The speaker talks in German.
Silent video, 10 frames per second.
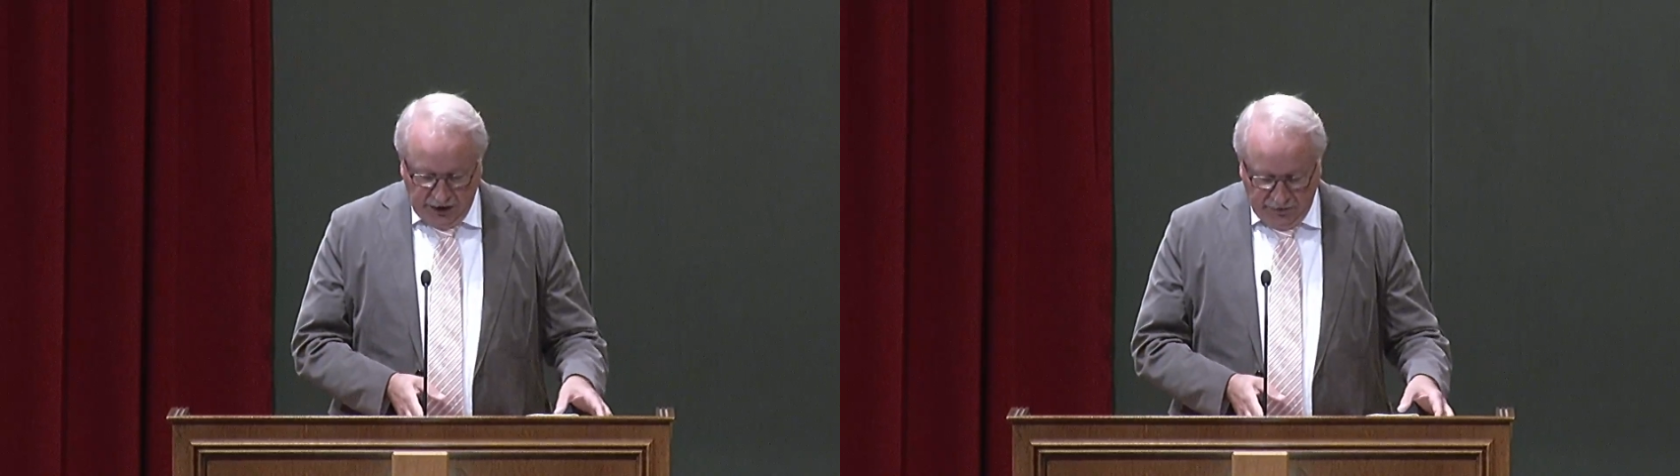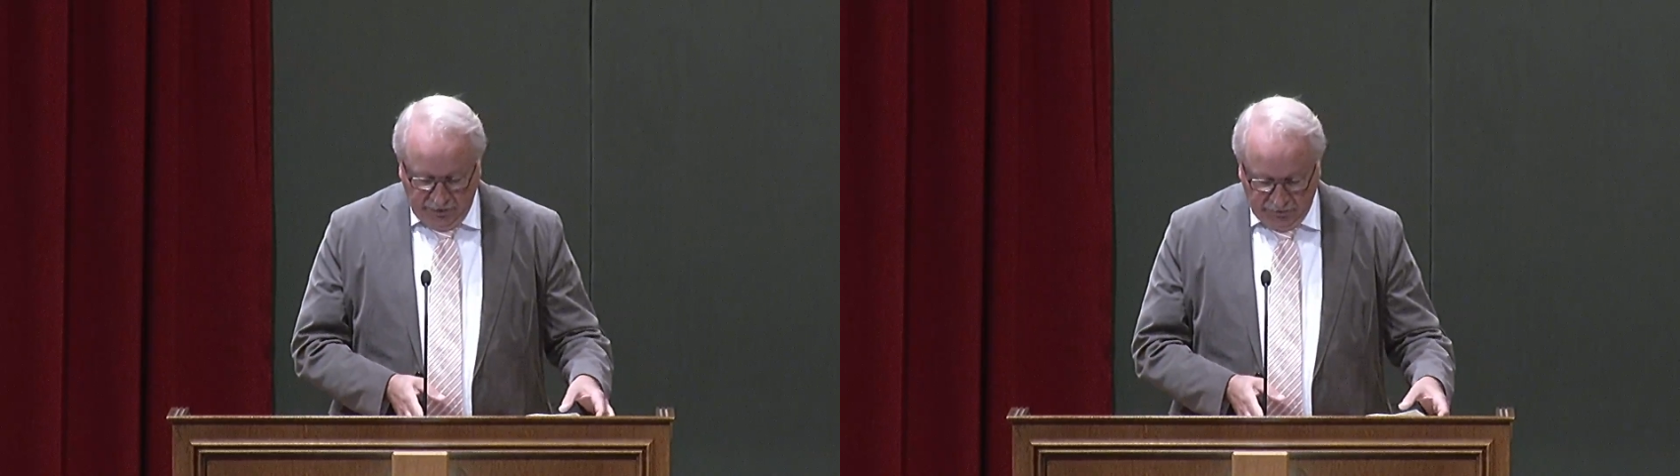
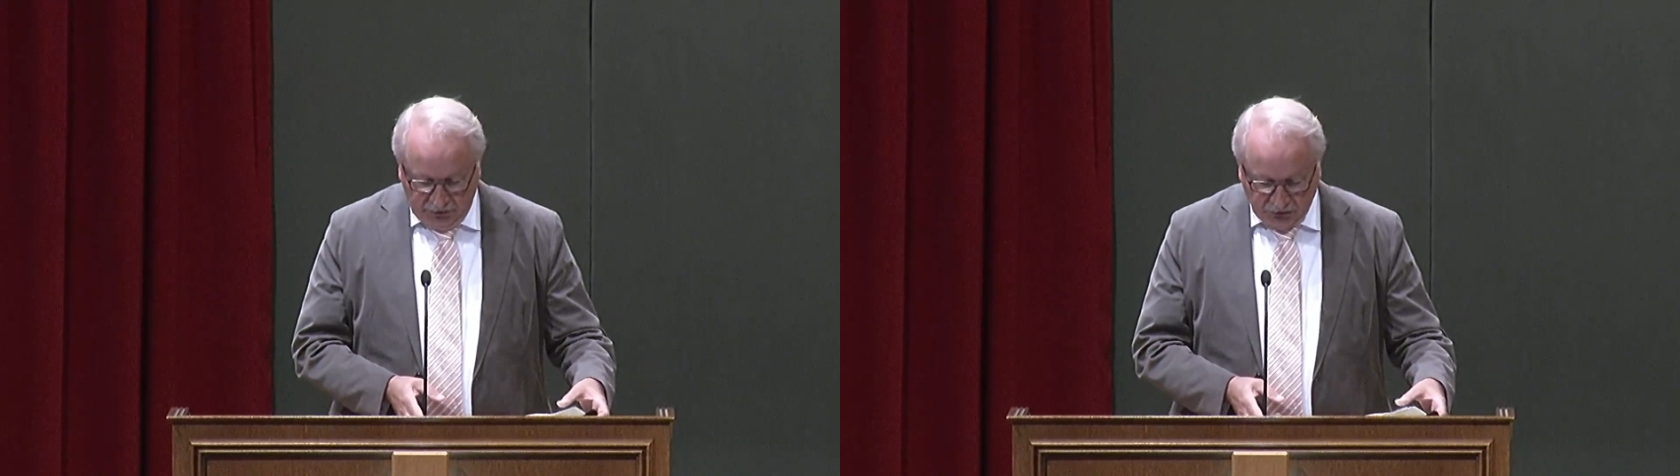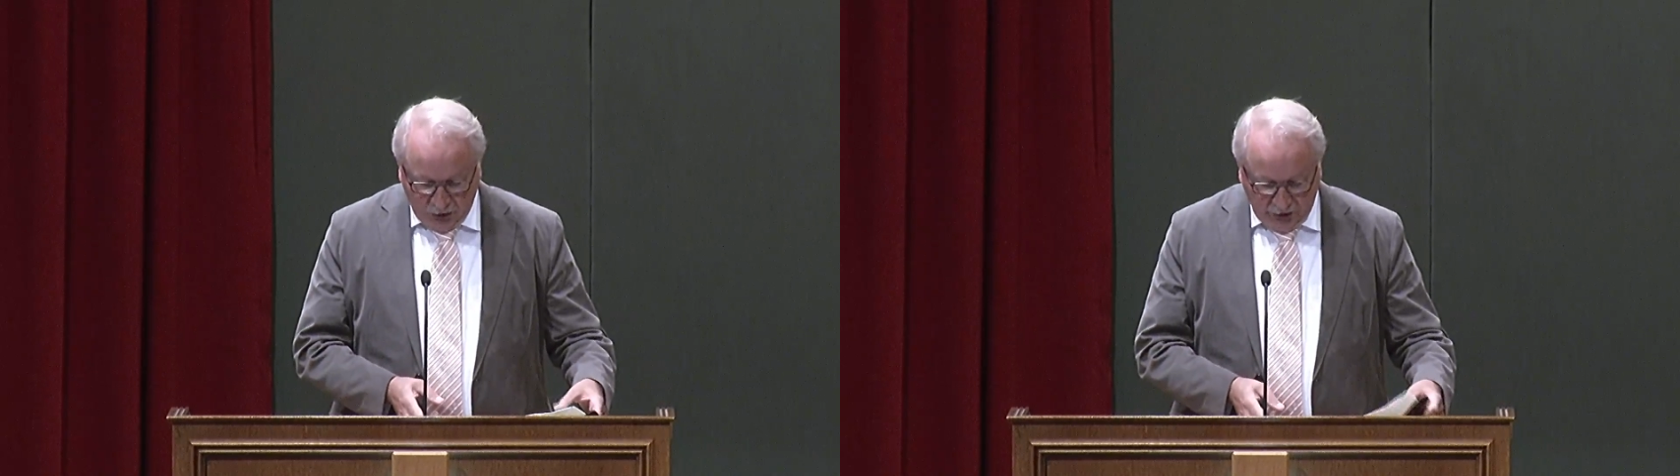wenn wir
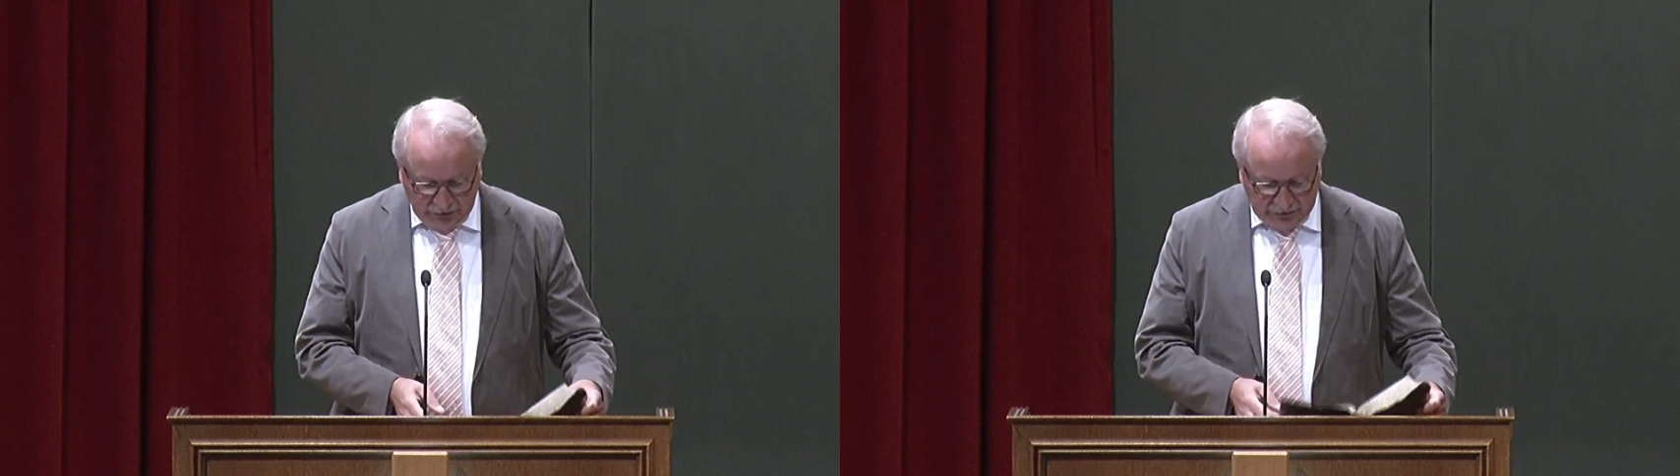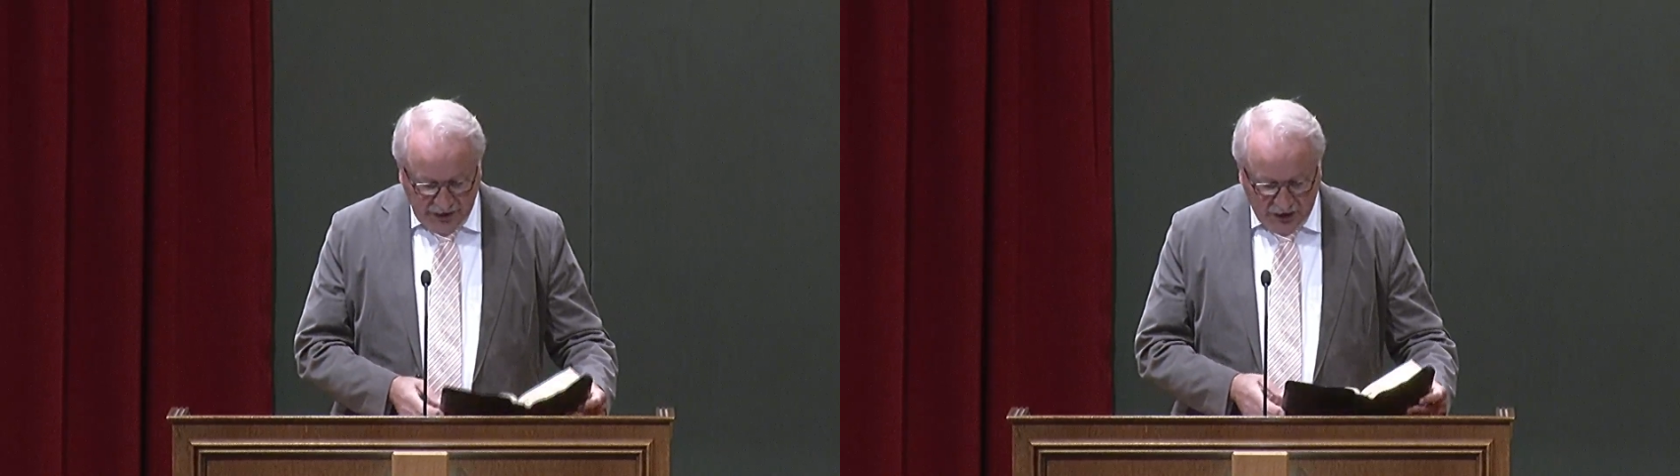solche
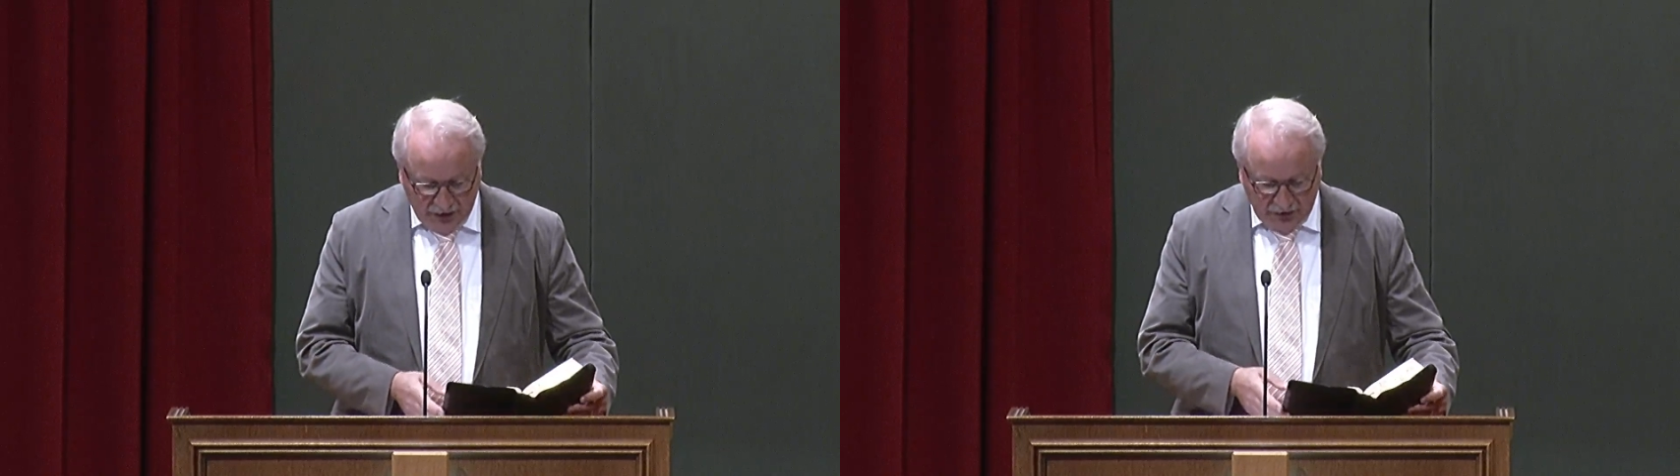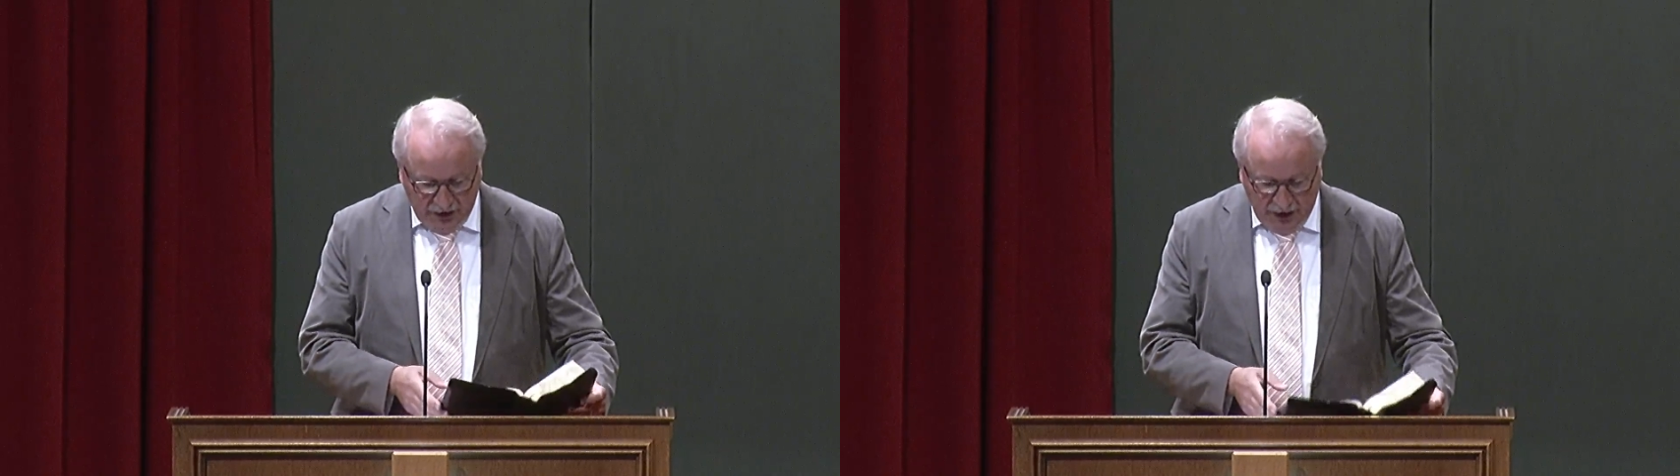
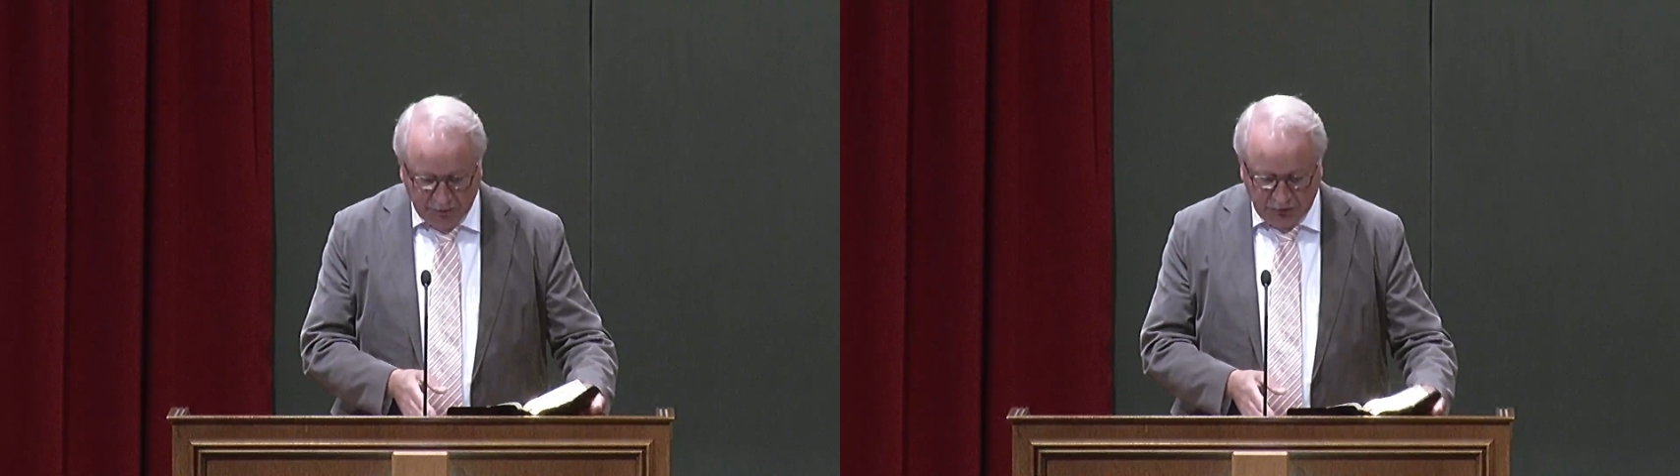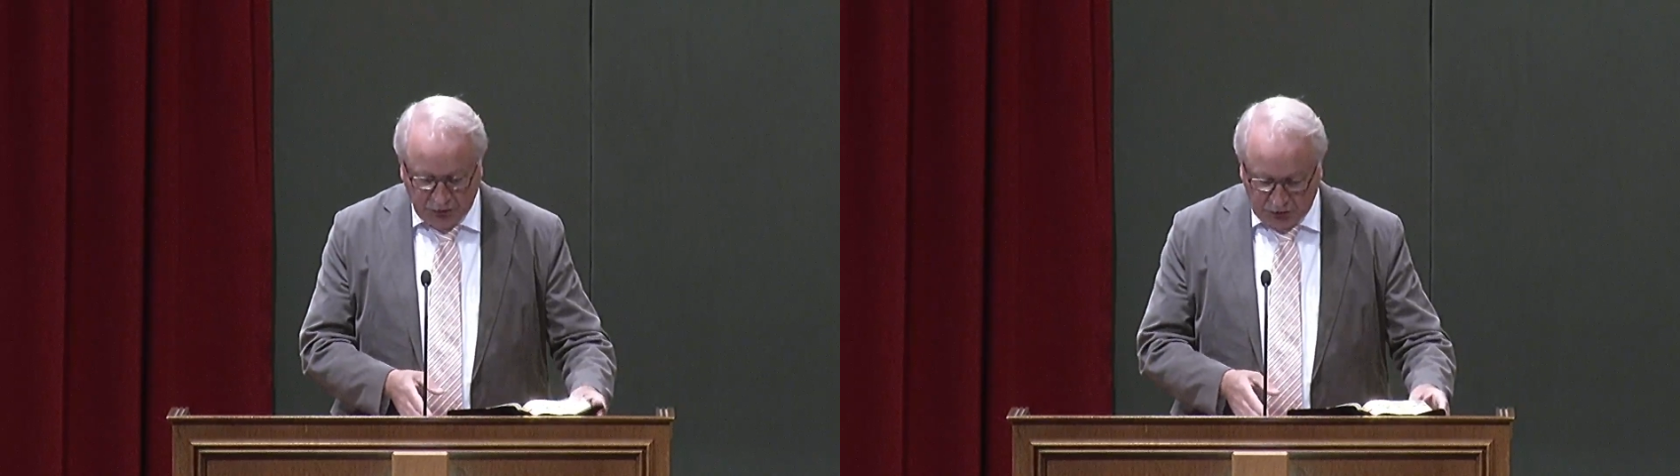Sachen
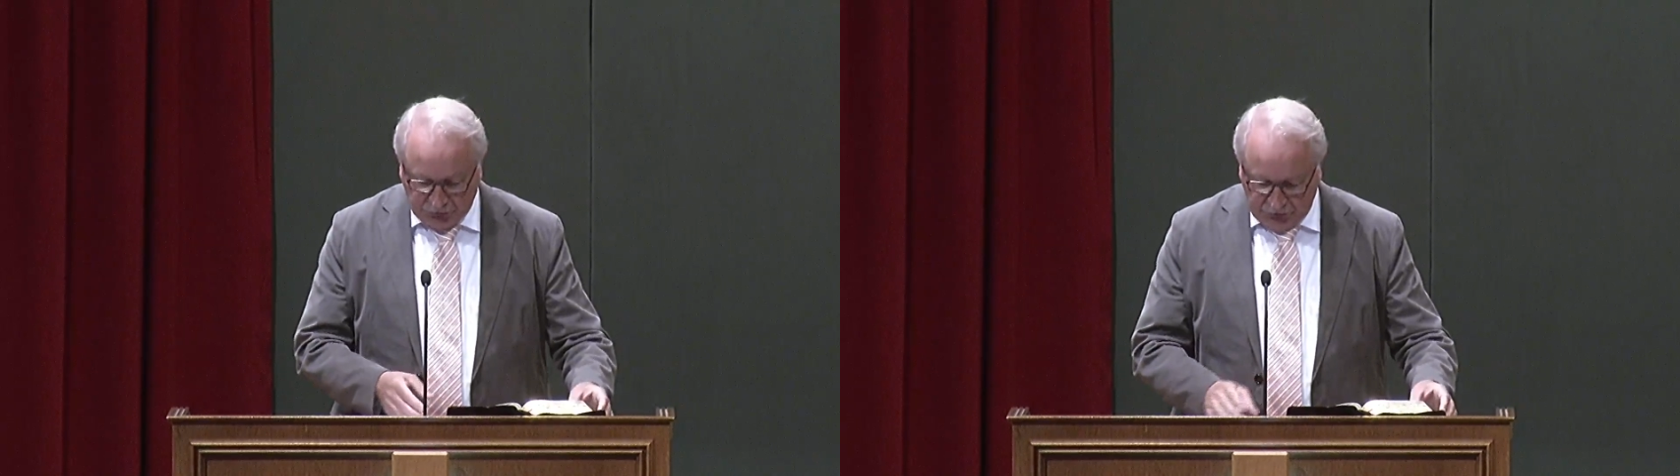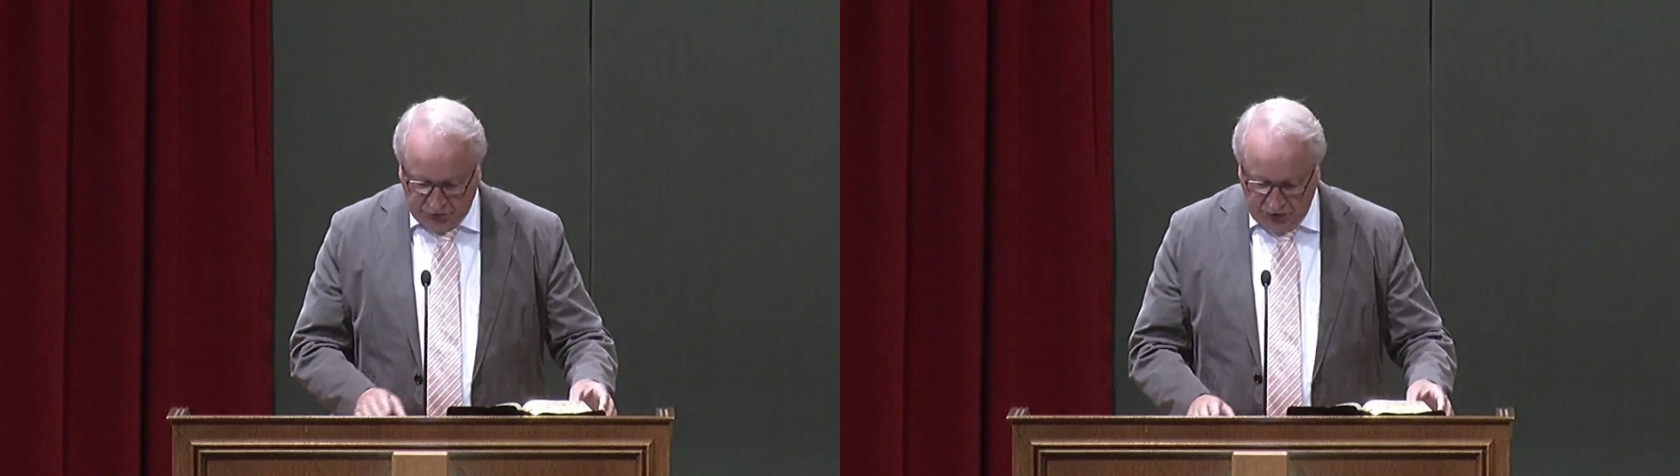haben
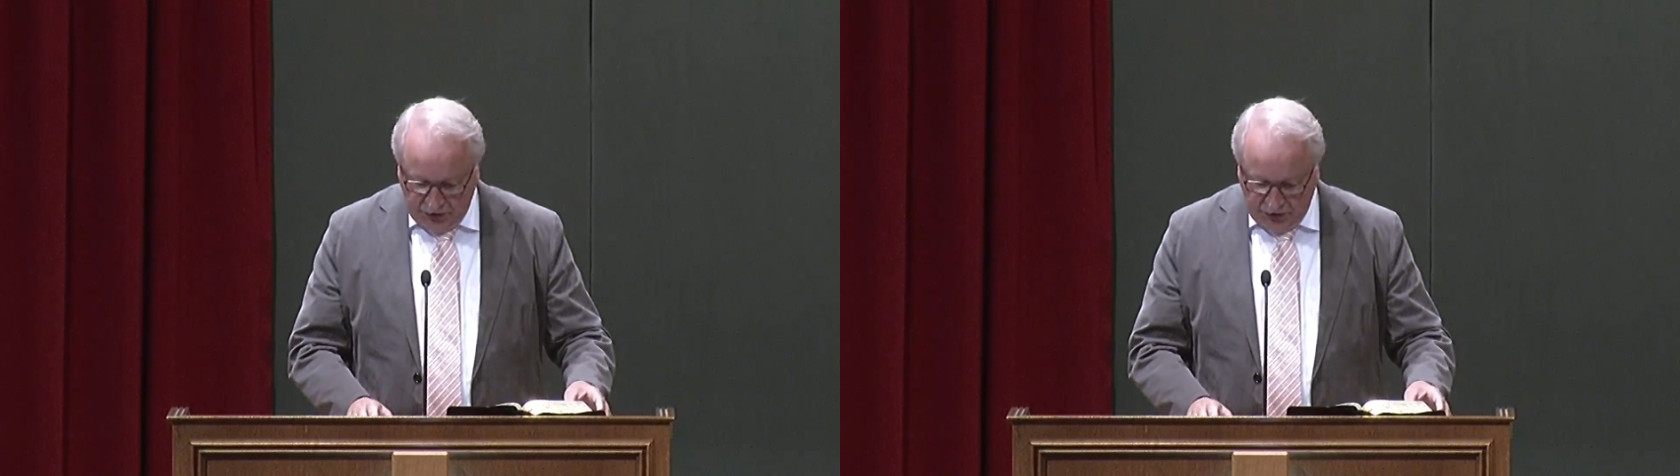dürfen